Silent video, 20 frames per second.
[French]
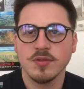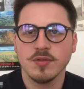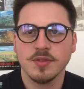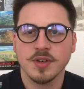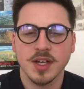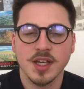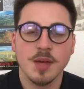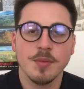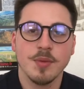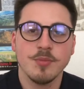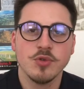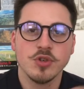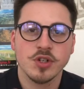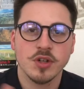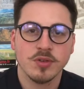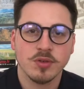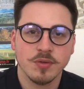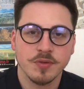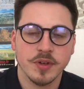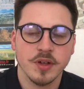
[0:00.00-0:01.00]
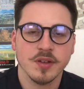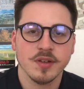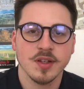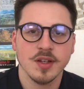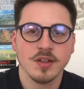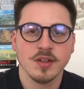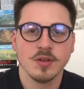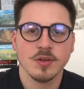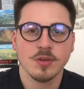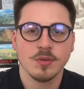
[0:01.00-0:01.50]
Vous verrez, il y a même une chanson
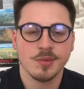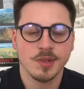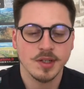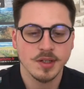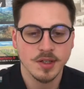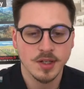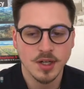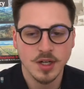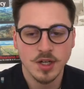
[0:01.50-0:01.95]
française à un moment.